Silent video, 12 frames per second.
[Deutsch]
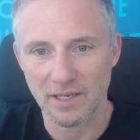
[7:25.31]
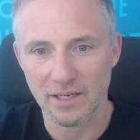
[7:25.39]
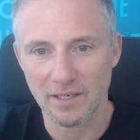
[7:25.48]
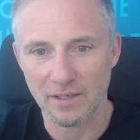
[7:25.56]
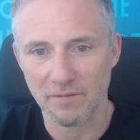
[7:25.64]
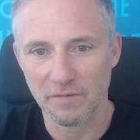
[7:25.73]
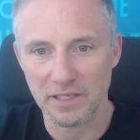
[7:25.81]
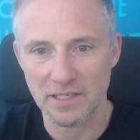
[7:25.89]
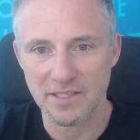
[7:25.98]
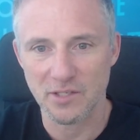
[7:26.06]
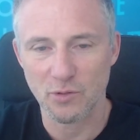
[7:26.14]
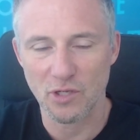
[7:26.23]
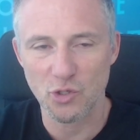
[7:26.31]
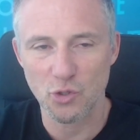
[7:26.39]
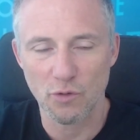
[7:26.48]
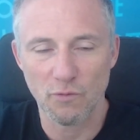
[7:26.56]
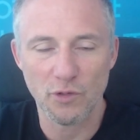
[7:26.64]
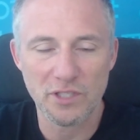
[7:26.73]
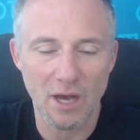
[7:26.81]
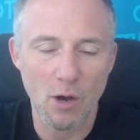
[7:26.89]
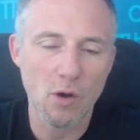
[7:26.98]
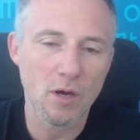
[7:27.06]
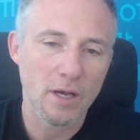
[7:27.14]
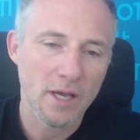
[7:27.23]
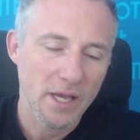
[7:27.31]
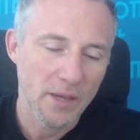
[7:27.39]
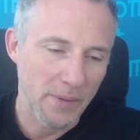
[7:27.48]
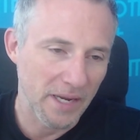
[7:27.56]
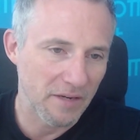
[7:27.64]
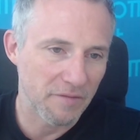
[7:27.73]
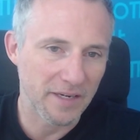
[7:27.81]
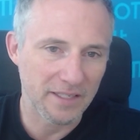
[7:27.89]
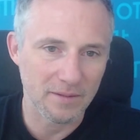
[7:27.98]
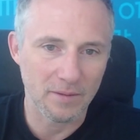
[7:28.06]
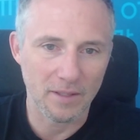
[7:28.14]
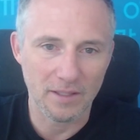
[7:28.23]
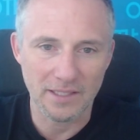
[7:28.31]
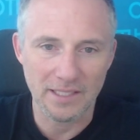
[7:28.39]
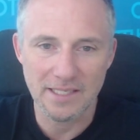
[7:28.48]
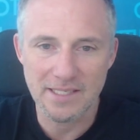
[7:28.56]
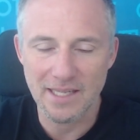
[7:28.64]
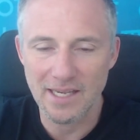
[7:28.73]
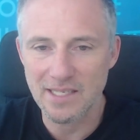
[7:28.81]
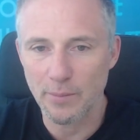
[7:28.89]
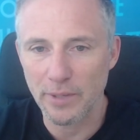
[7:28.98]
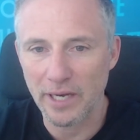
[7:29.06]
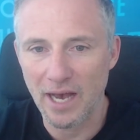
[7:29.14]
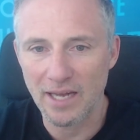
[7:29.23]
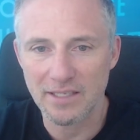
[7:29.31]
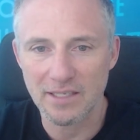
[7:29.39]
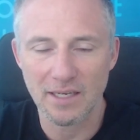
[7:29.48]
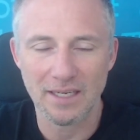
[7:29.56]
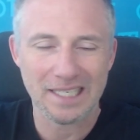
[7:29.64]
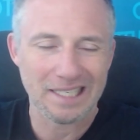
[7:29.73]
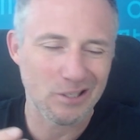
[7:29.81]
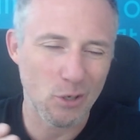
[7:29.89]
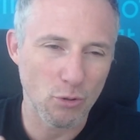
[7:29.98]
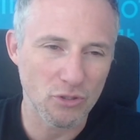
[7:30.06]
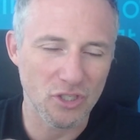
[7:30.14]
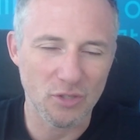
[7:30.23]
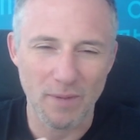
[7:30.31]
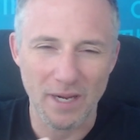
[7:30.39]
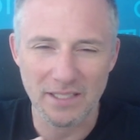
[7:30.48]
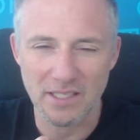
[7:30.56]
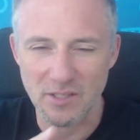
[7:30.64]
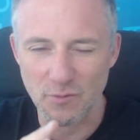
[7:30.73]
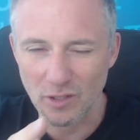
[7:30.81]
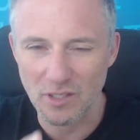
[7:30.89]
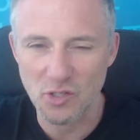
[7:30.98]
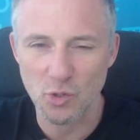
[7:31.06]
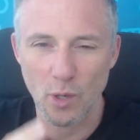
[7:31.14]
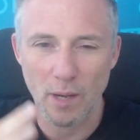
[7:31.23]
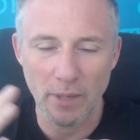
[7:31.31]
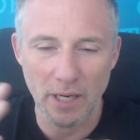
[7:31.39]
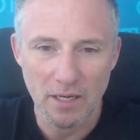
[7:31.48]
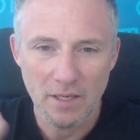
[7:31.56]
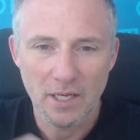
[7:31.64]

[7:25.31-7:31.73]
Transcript: in vielen Situationen, wo ich ja auch im Endeffekt ein äh, Dienstleister, Berater, Coach, ich mag dieses Wort nicht so, aber